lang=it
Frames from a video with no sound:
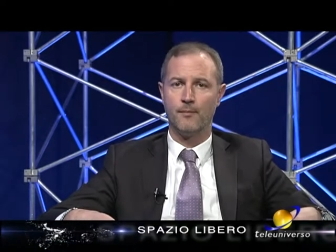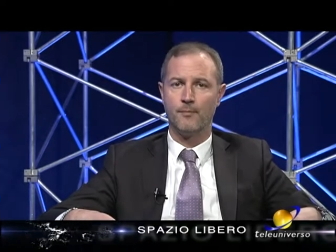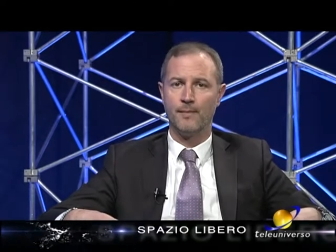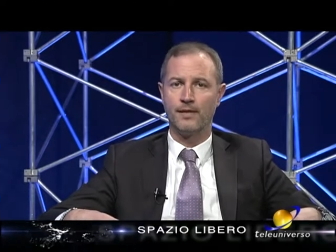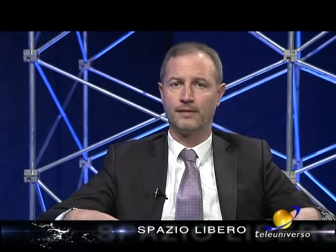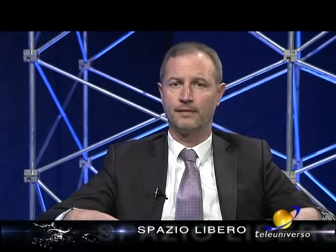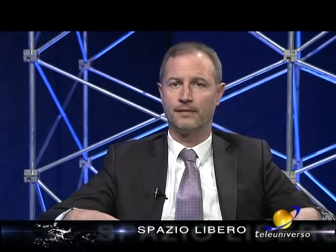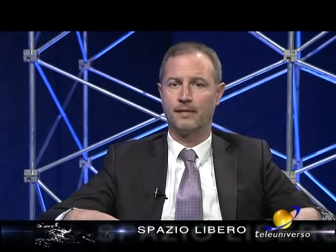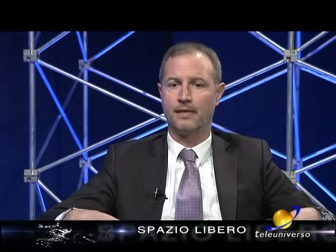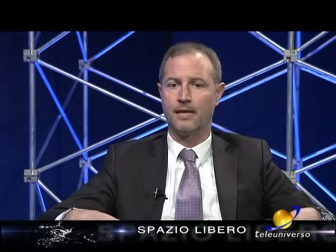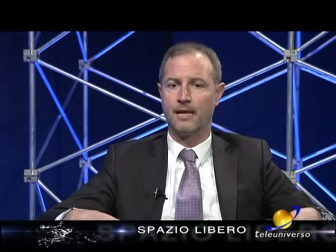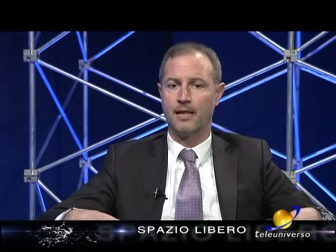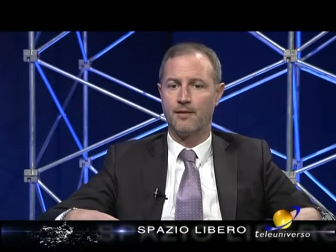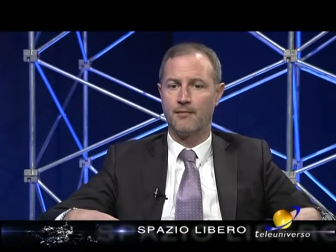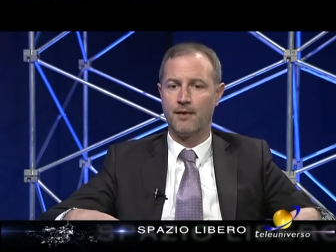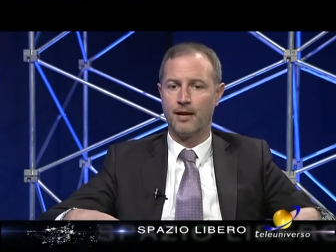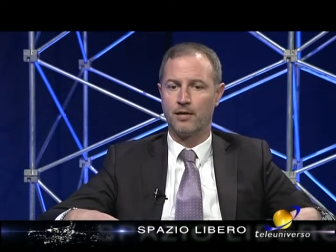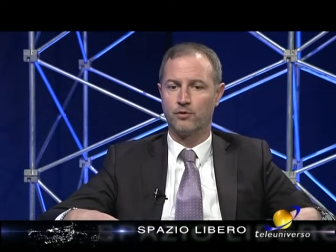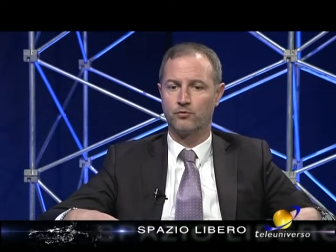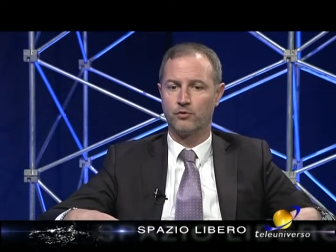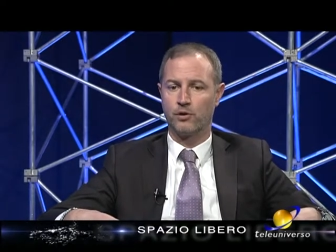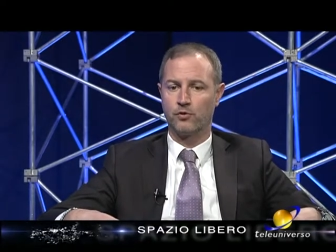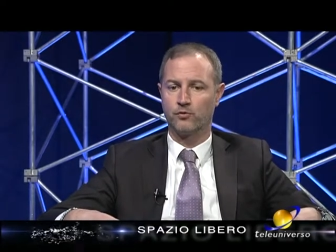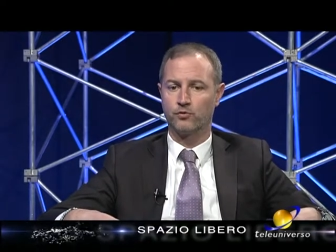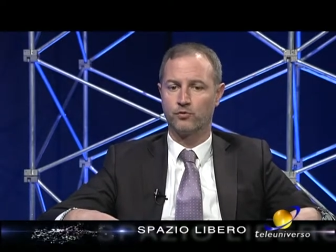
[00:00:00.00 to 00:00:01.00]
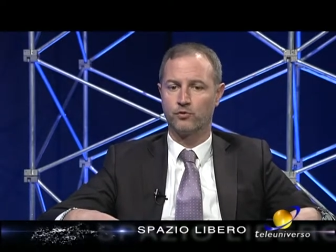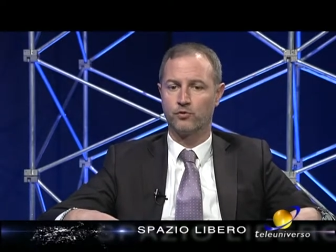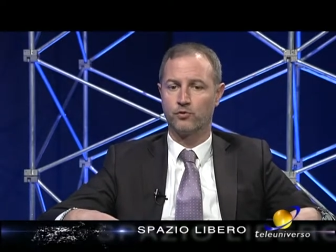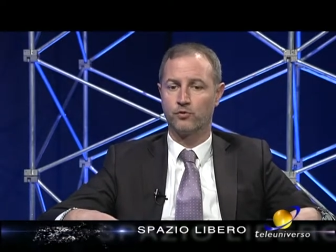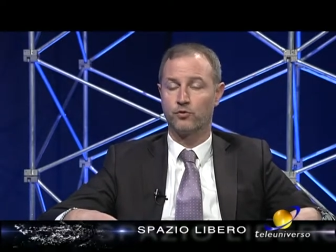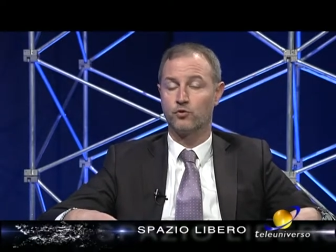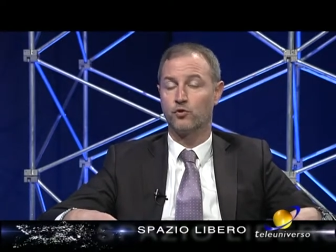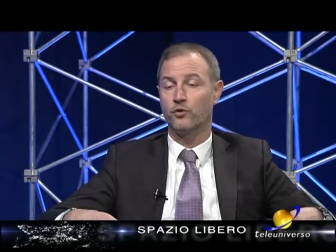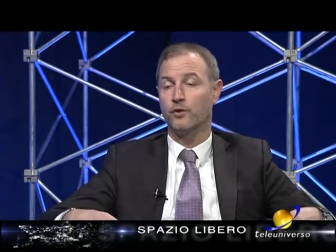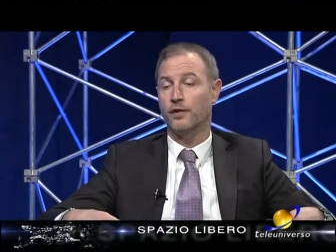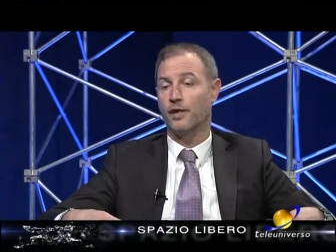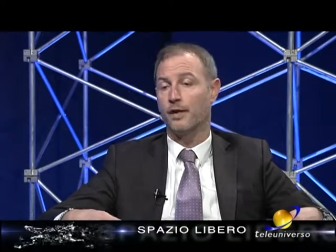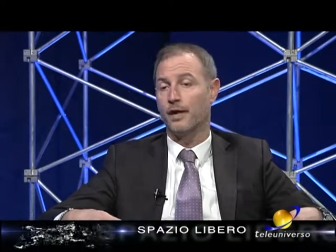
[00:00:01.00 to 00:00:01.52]
mettere le mani sulla
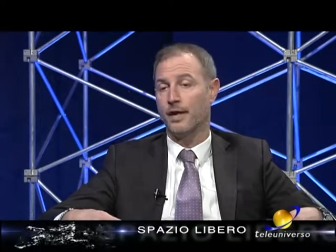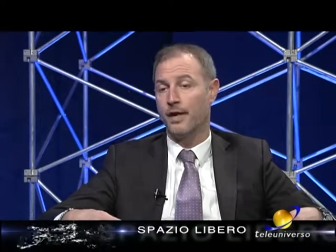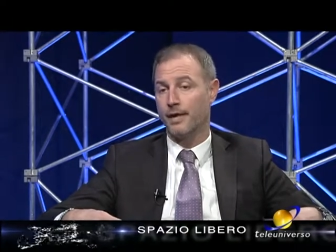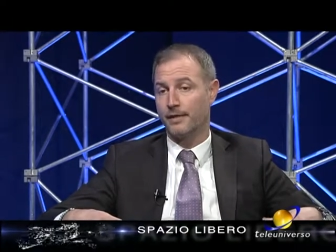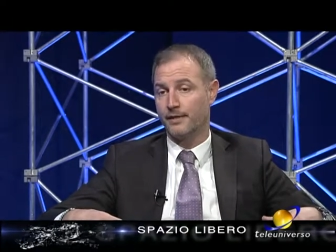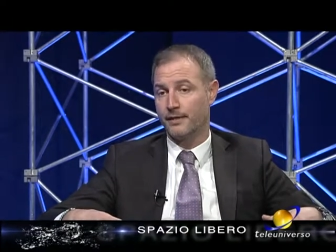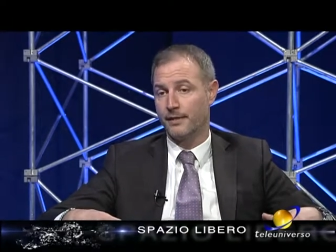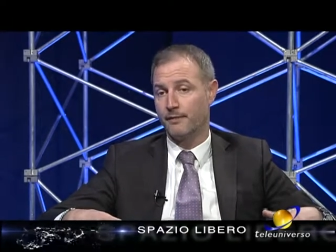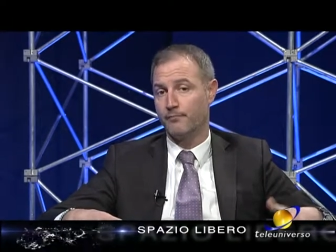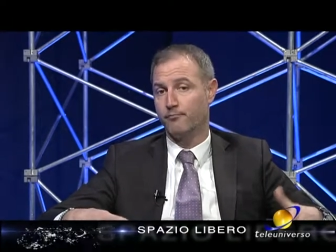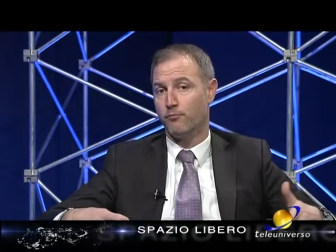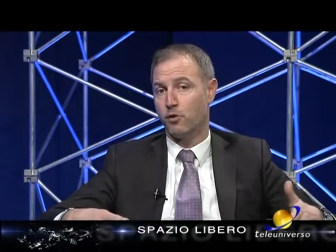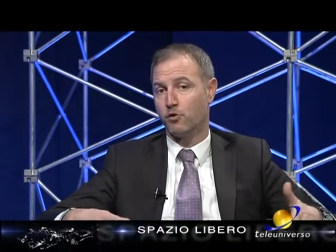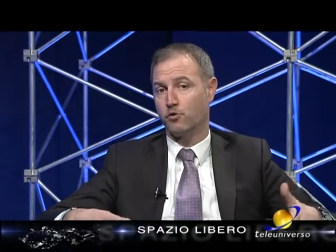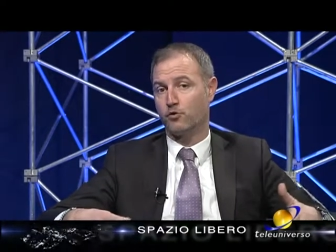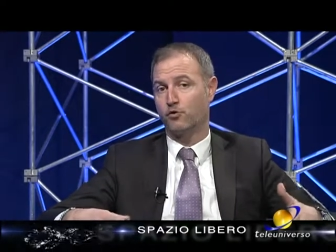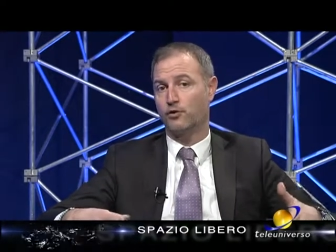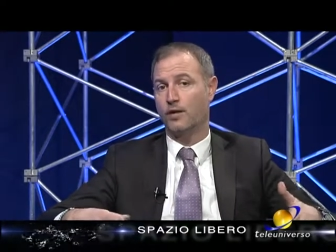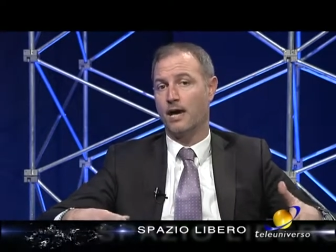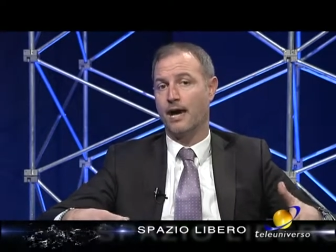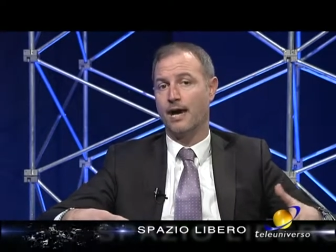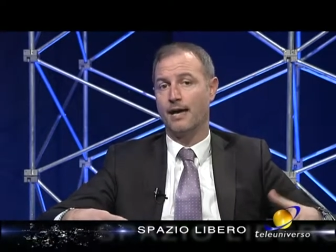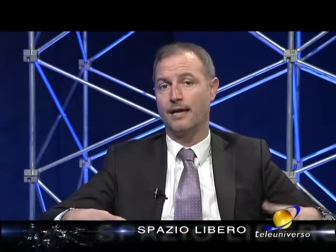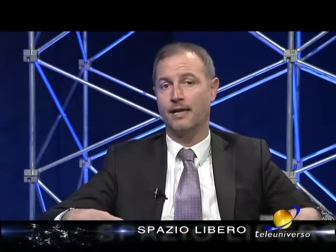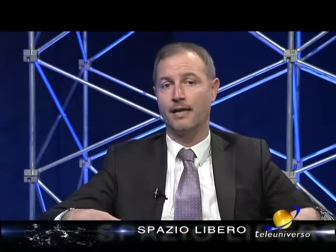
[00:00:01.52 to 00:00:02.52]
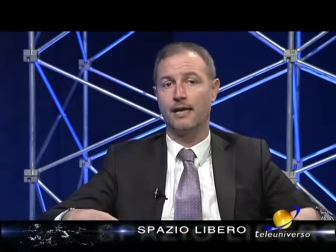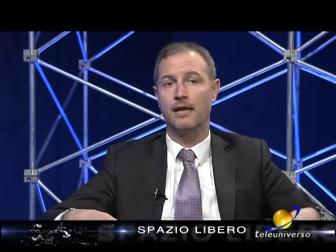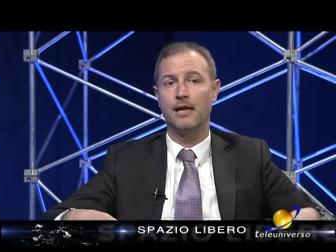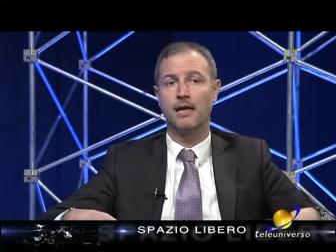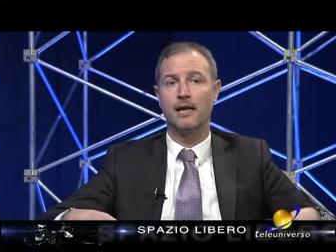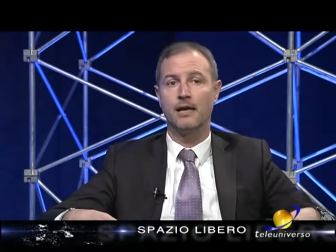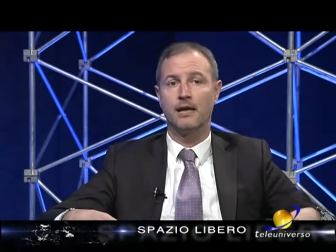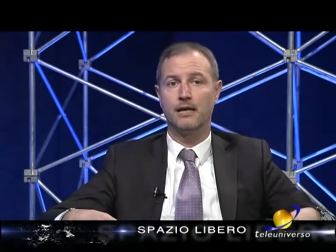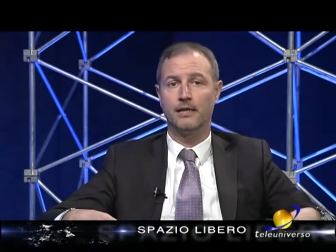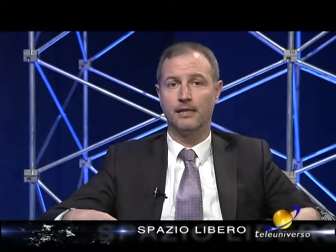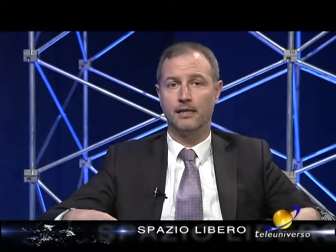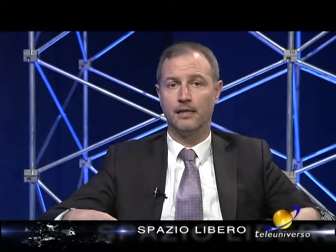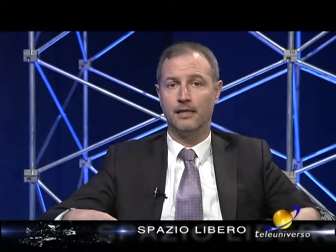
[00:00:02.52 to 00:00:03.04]
Costituzione e di bocciare
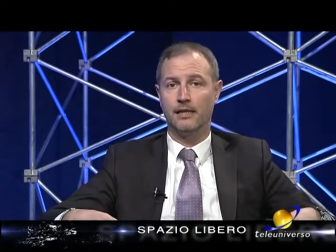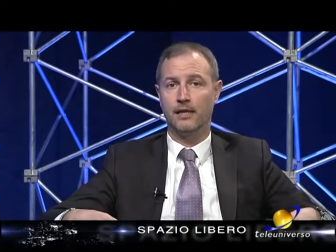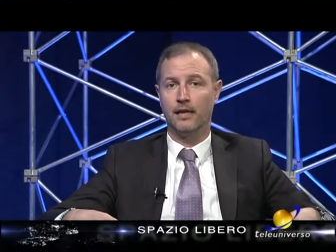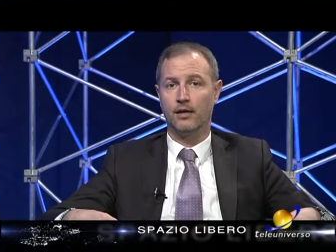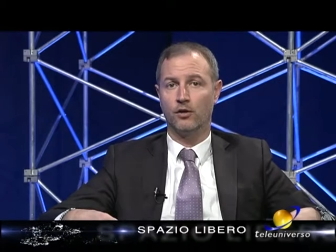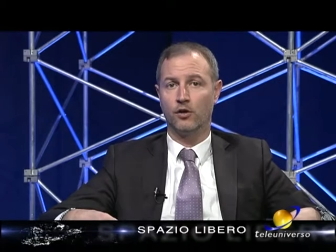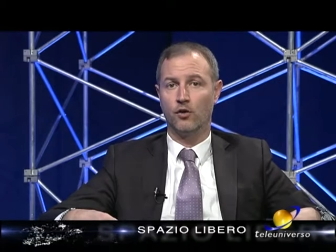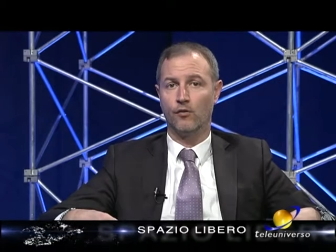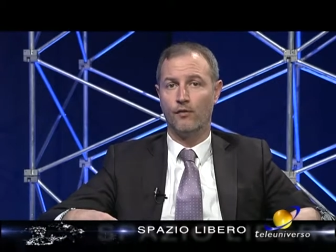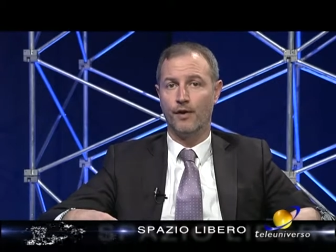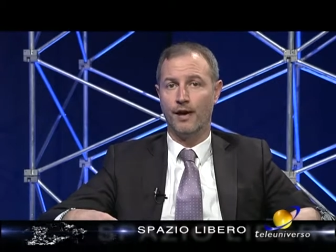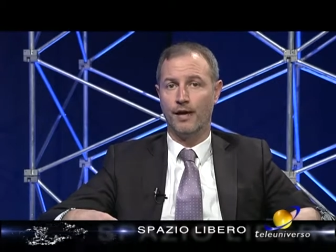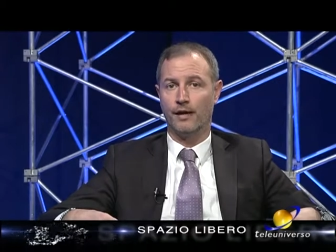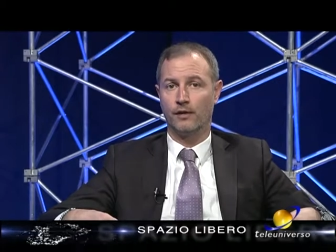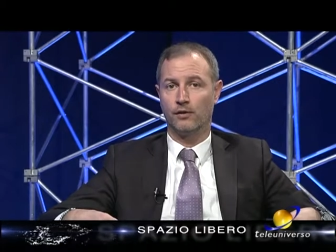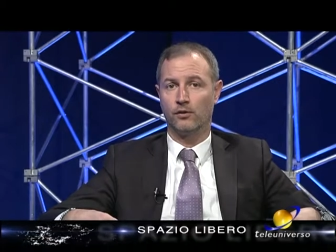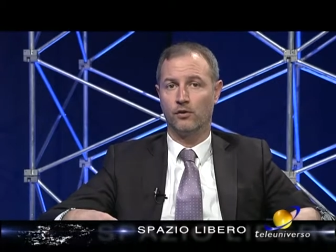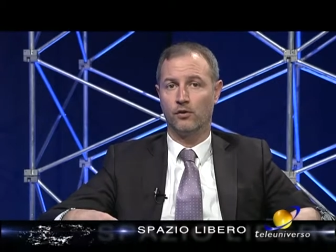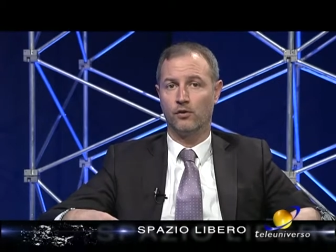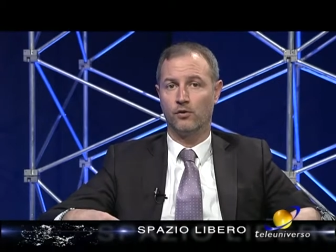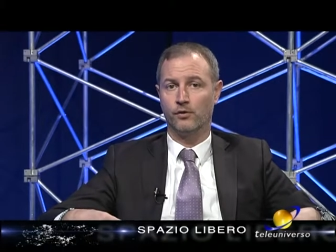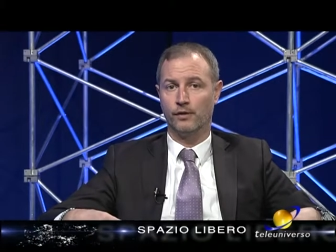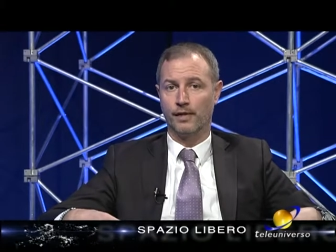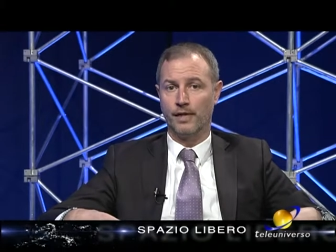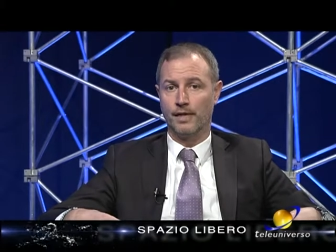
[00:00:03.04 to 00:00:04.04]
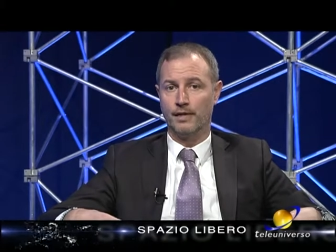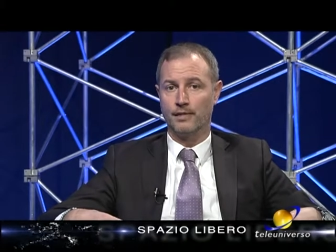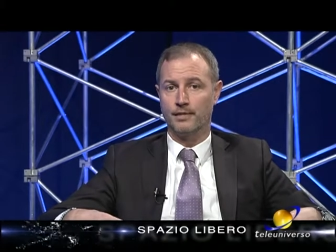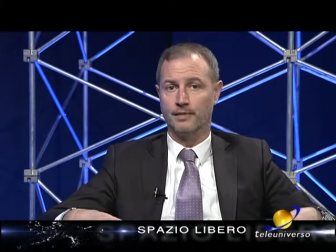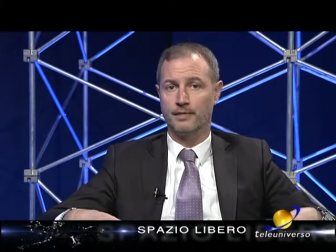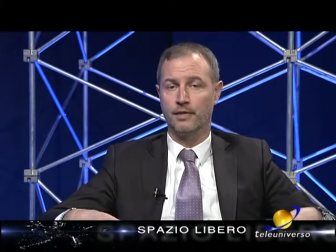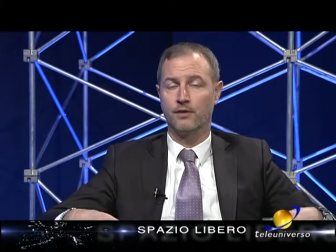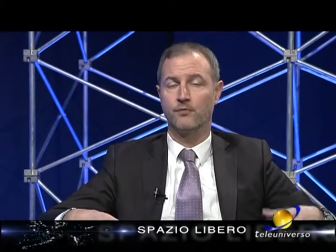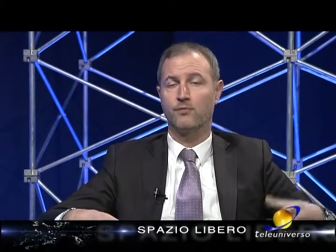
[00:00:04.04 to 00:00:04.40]
il governo Renzi.